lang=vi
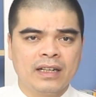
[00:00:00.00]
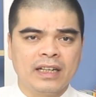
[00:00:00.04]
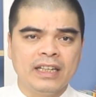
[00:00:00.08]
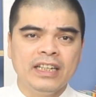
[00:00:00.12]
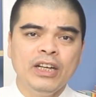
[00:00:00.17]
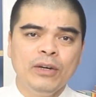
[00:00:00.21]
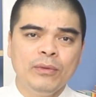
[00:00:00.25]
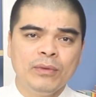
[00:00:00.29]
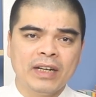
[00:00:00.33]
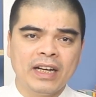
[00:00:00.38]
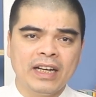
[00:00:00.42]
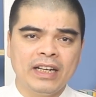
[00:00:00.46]

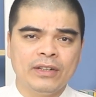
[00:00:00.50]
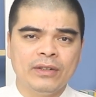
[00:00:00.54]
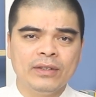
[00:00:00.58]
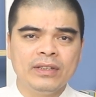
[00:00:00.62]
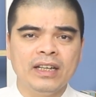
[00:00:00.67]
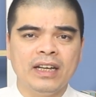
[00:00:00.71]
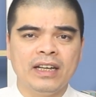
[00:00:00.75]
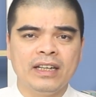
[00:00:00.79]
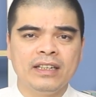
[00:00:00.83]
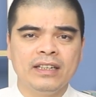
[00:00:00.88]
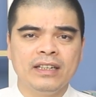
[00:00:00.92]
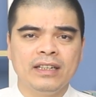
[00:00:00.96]
Cái điều này nó
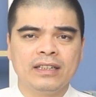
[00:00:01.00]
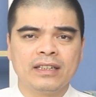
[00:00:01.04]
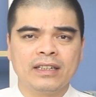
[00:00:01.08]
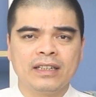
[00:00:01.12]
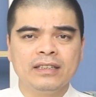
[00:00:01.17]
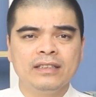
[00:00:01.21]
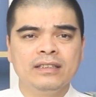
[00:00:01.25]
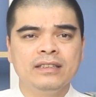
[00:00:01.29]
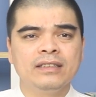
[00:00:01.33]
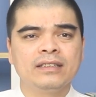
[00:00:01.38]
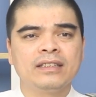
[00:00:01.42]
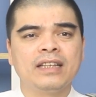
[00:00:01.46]
thể hiện
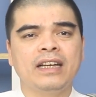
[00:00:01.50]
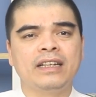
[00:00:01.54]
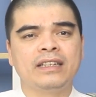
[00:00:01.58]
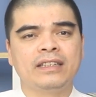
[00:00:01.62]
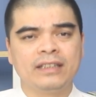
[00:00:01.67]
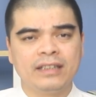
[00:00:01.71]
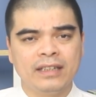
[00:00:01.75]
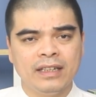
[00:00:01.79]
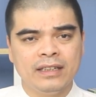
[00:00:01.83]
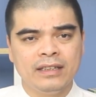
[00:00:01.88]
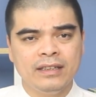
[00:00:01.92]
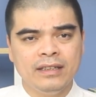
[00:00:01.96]
cái sự
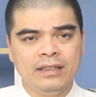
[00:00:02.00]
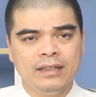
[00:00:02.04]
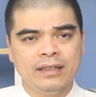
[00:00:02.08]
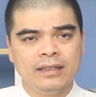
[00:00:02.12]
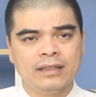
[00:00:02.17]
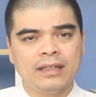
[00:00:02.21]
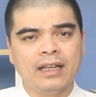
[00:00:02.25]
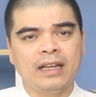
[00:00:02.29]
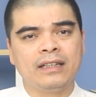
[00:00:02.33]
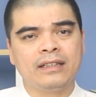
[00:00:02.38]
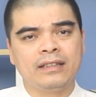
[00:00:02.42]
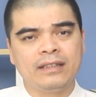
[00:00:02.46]
thành kính,
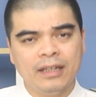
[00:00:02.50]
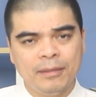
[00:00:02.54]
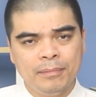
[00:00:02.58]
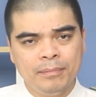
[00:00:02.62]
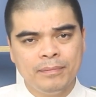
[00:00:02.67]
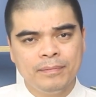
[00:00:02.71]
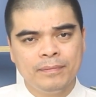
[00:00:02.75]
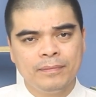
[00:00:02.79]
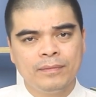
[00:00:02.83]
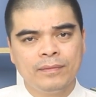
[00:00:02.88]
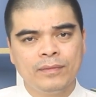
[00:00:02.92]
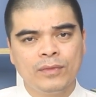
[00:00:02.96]
thành
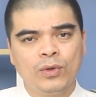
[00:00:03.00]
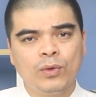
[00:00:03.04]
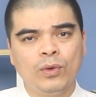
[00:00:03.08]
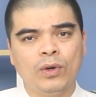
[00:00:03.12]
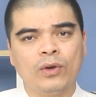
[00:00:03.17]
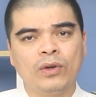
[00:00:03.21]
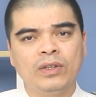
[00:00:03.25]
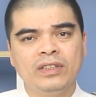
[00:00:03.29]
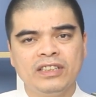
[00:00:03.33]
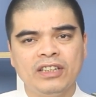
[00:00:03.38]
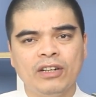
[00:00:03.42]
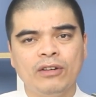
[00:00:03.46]
tâm
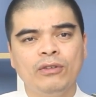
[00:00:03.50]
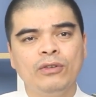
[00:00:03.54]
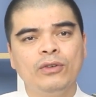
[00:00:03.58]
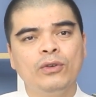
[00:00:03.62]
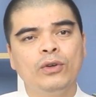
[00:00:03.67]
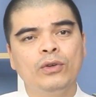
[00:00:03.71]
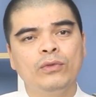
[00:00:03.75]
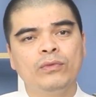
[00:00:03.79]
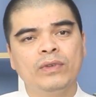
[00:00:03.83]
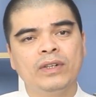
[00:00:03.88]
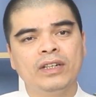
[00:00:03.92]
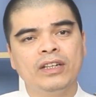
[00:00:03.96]
của con cháu
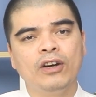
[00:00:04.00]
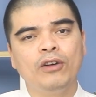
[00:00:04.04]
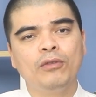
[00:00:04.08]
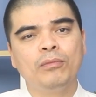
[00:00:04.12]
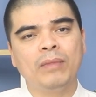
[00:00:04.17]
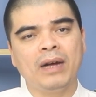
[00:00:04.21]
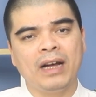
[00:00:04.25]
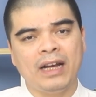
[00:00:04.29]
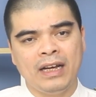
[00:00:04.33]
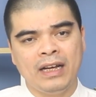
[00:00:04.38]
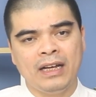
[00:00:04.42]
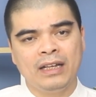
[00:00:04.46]
đối với
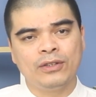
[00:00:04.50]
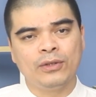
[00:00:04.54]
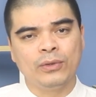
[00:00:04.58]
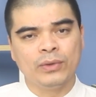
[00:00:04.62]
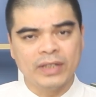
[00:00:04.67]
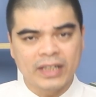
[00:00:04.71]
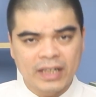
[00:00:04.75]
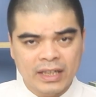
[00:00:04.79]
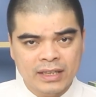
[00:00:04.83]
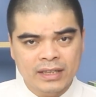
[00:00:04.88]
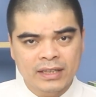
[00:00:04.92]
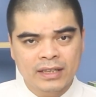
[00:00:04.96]
ông bà
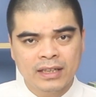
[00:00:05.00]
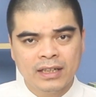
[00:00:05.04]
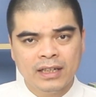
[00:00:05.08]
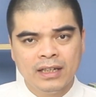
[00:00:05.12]
tổ tiên,